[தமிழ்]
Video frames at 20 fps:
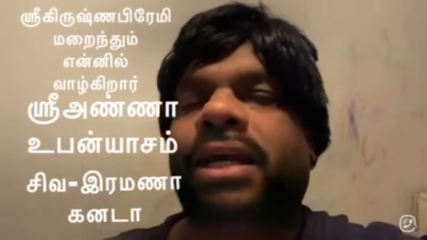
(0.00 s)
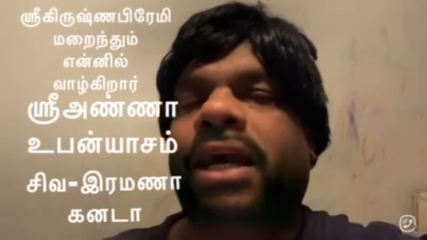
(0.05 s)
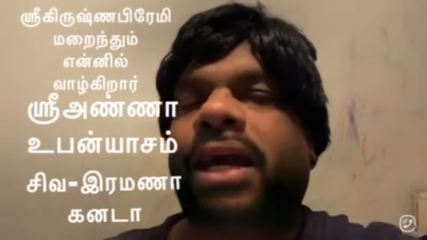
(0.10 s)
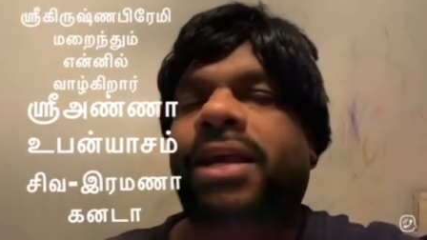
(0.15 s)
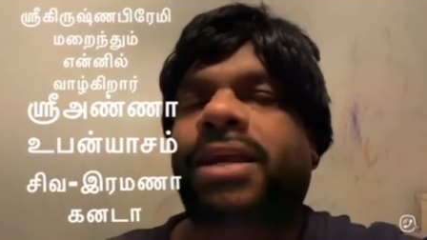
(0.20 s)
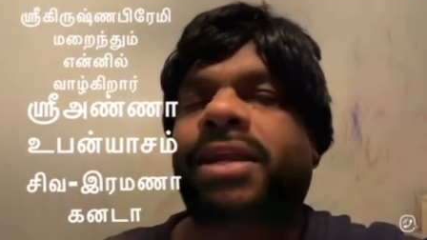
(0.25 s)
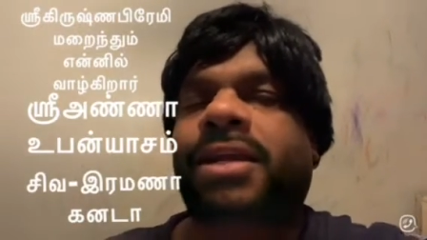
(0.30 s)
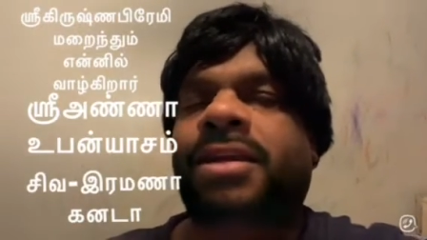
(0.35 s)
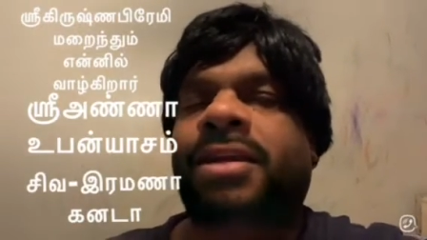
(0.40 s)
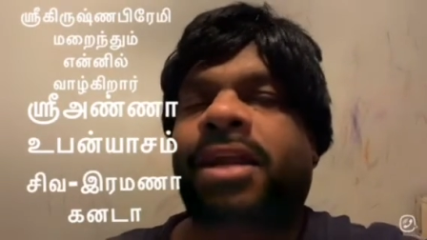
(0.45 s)

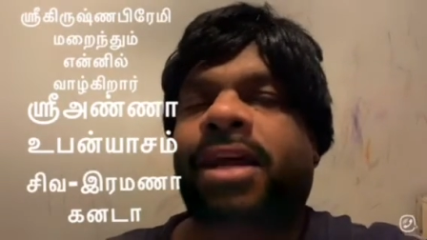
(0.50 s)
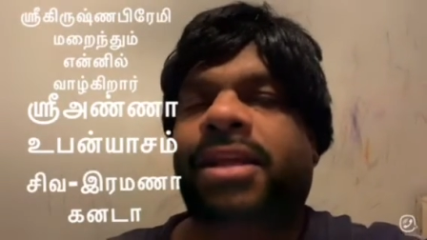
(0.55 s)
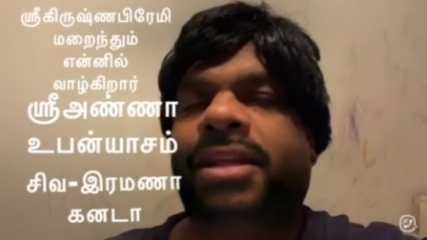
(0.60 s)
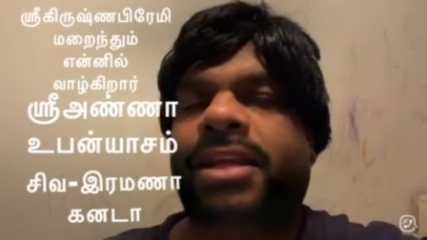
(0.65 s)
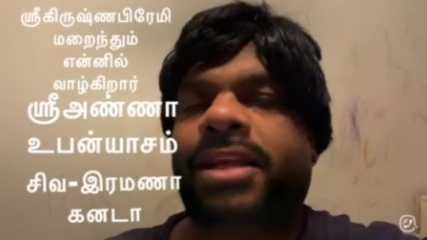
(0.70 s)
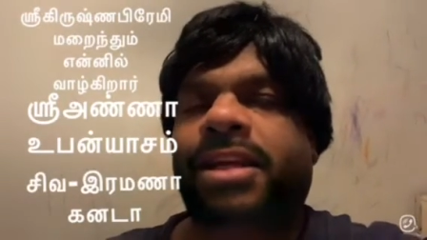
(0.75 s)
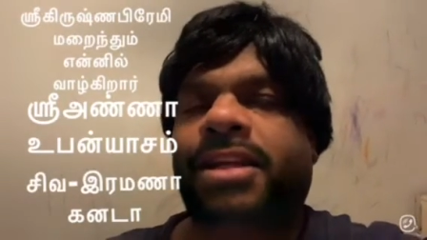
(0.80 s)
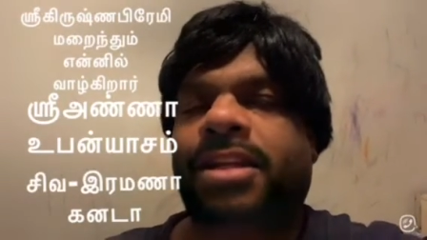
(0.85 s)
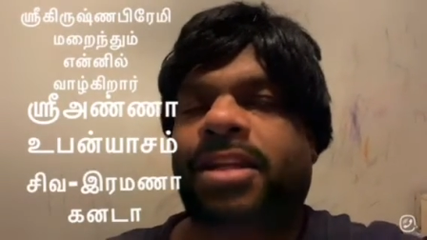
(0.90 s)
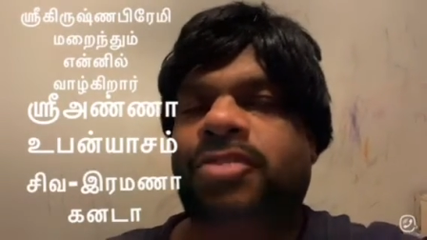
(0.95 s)
கண்ணன் ராதை
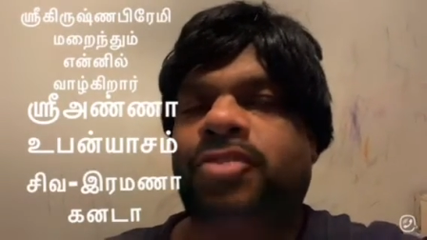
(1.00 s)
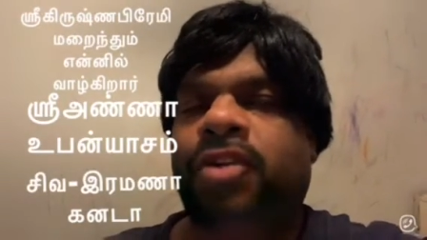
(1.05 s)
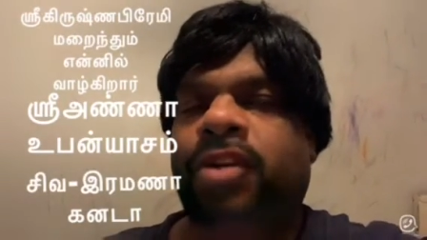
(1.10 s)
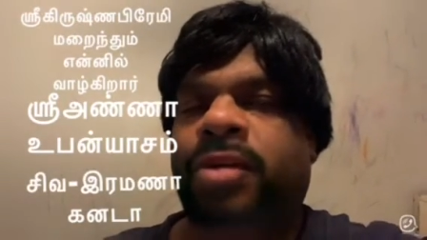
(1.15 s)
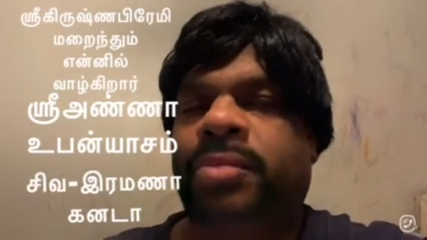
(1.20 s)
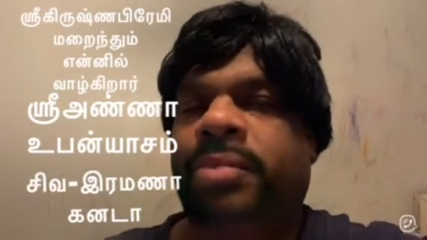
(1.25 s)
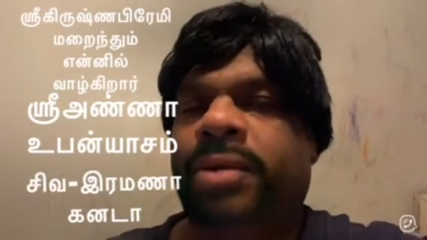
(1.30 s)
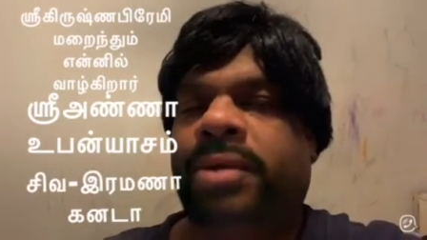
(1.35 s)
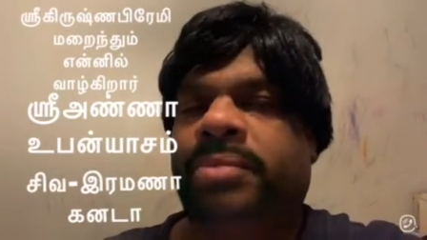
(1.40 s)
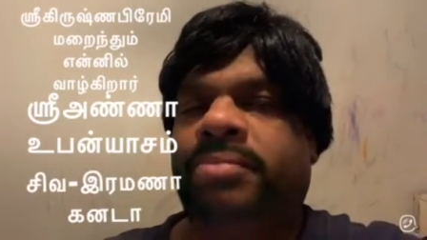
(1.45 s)
என்று தான்
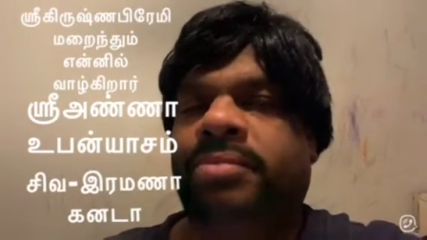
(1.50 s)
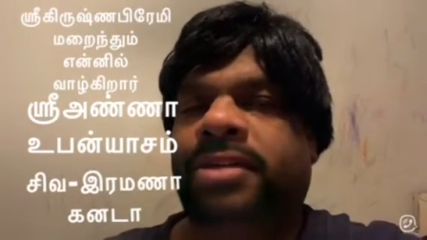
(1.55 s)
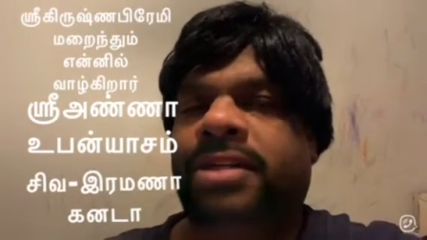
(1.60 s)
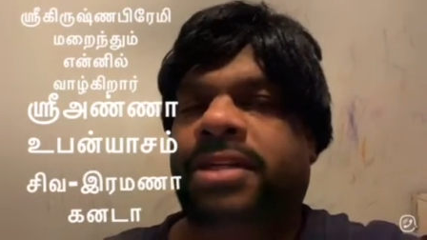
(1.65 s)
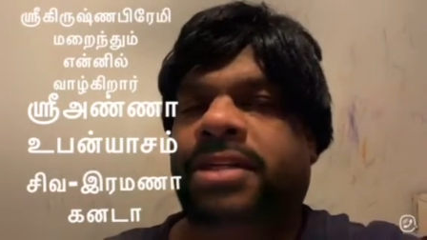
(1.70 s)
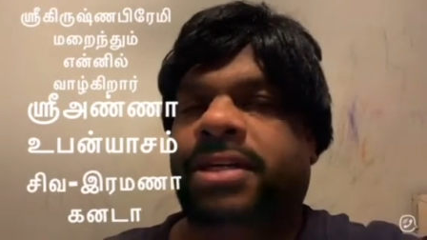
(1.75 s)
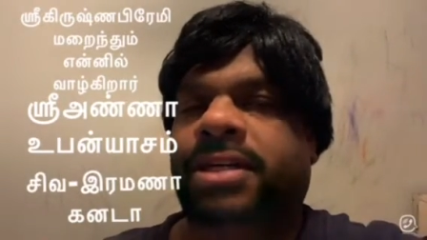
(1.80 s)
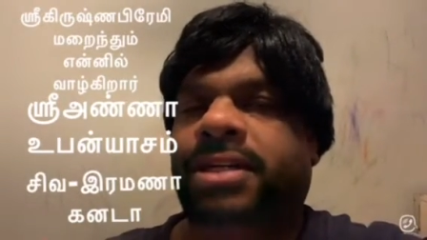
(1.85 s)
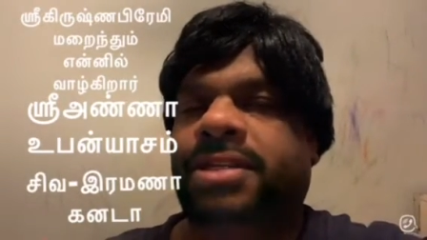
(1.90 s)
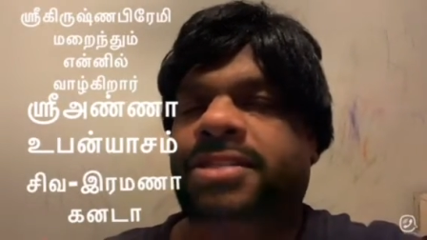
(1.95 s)
சொல்லப்படும்
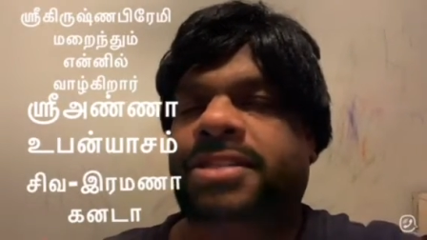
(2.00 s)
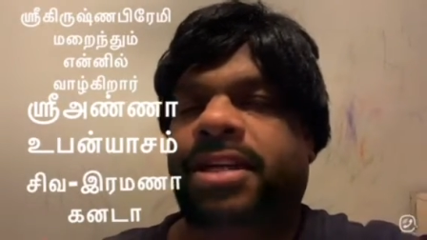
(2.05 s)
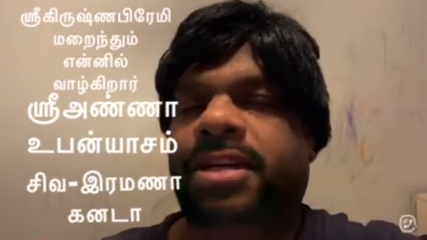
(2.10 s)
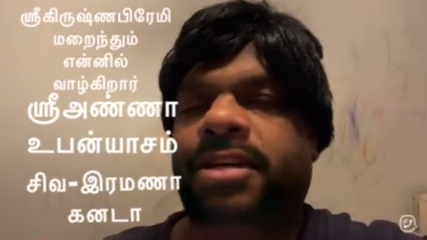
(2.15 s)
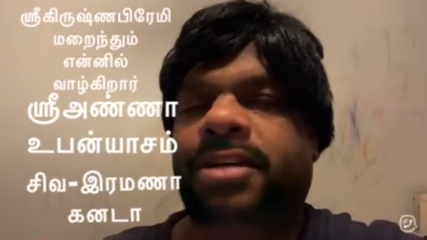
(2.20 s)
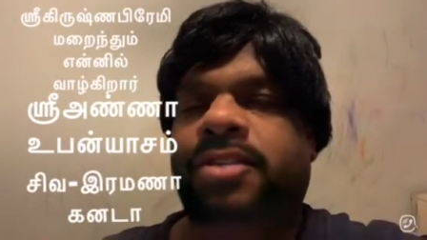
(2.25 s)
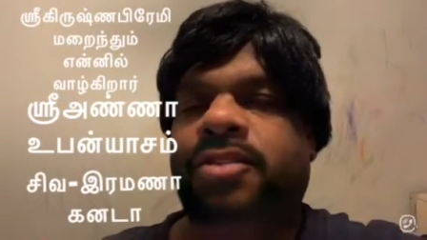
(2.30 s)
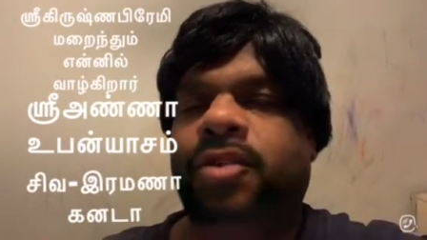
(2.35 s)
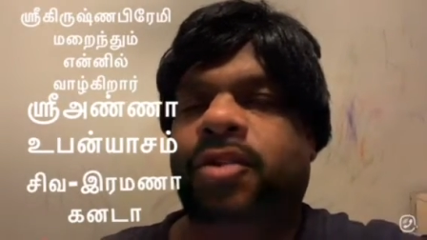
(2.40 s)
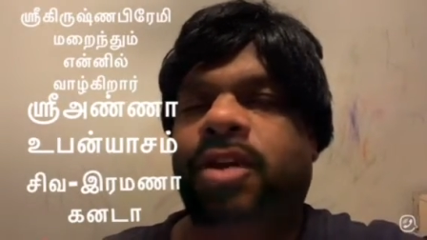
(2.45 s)
கிருஷ்ணன்
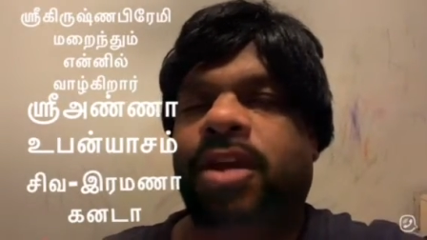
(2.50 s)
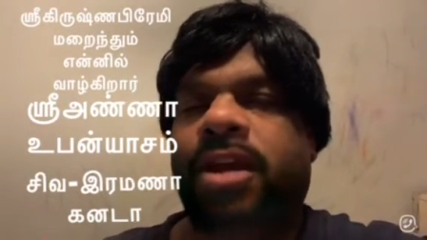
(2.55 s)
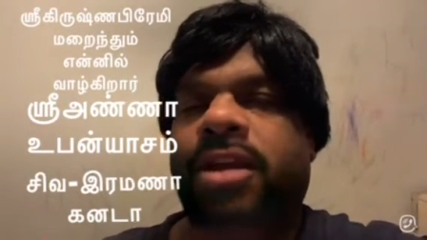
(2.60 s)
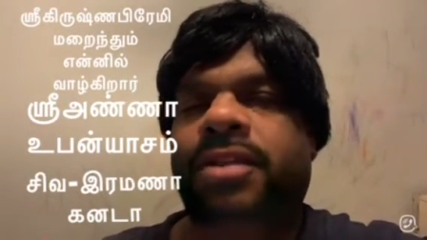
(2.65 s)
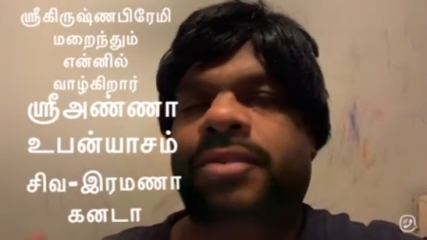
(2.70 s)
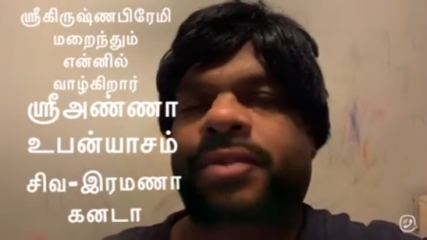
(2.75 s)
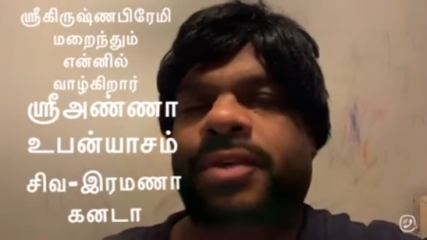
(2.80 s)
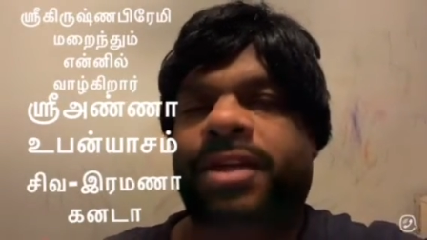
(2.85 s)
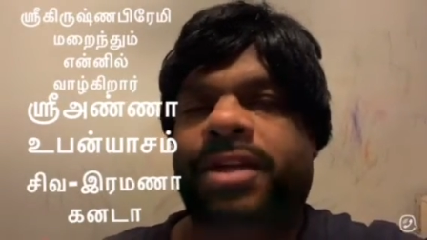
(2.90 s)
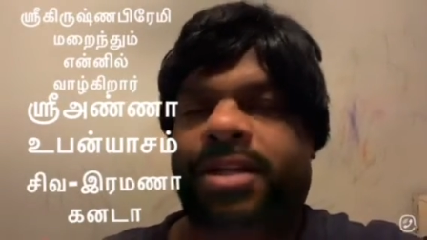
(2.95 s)
என்று சொன்னால்
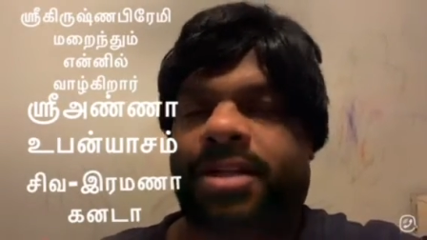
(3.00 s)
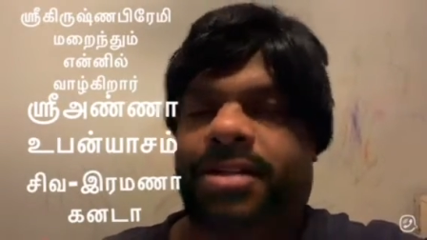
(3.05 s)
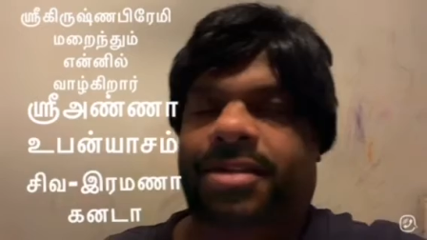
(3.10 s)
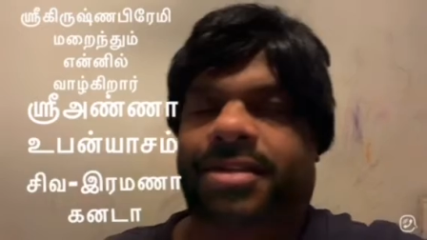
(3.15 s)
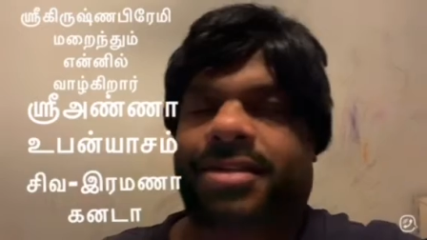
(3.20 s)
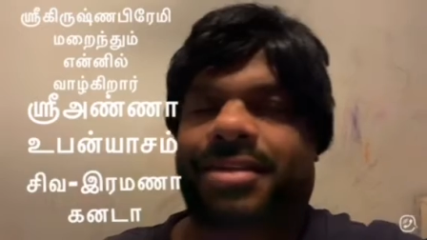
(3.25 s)
அது வேறு